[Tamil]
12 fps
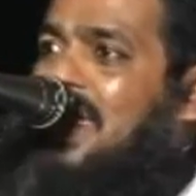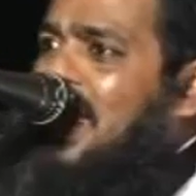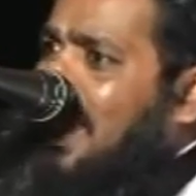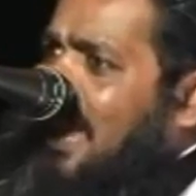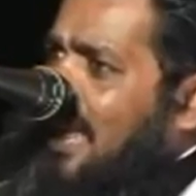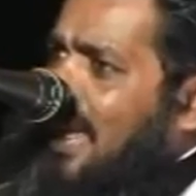
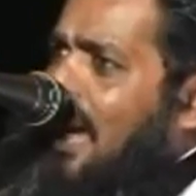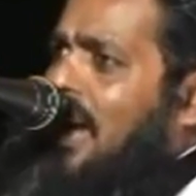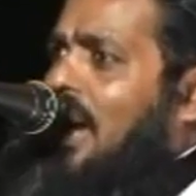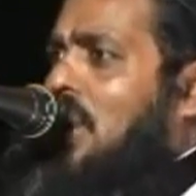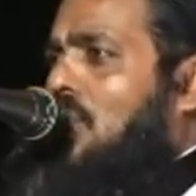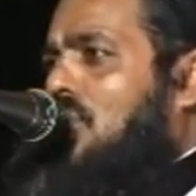
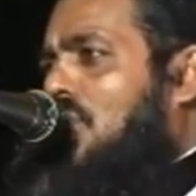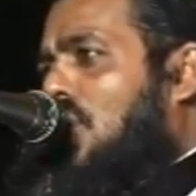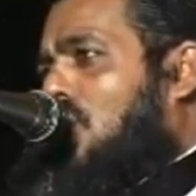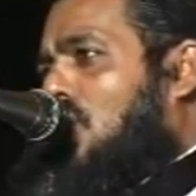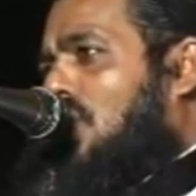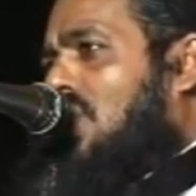சீரியல்கள்
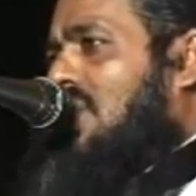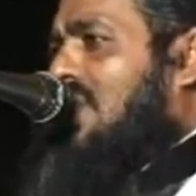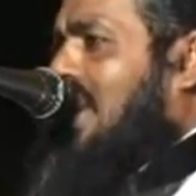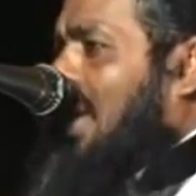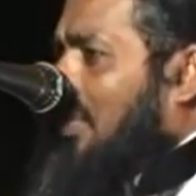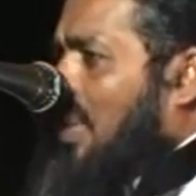முதல் கொண்டு
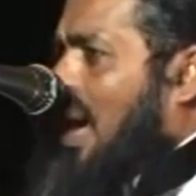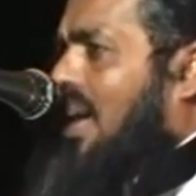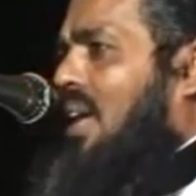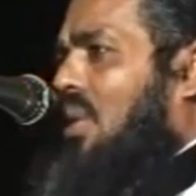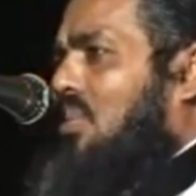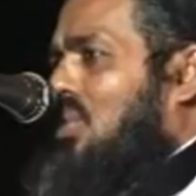
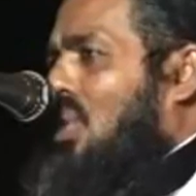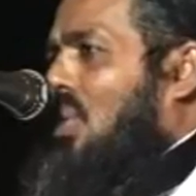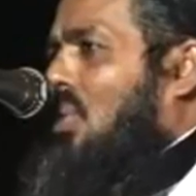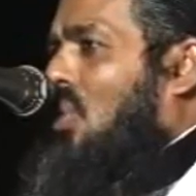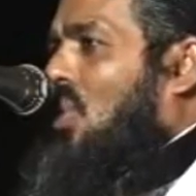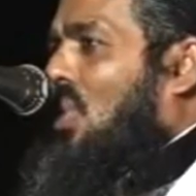சினிமாக்கள்
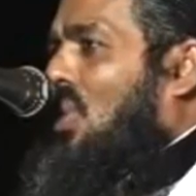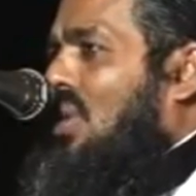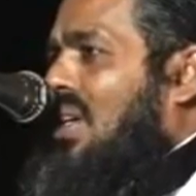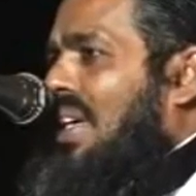முதல் கொண்டு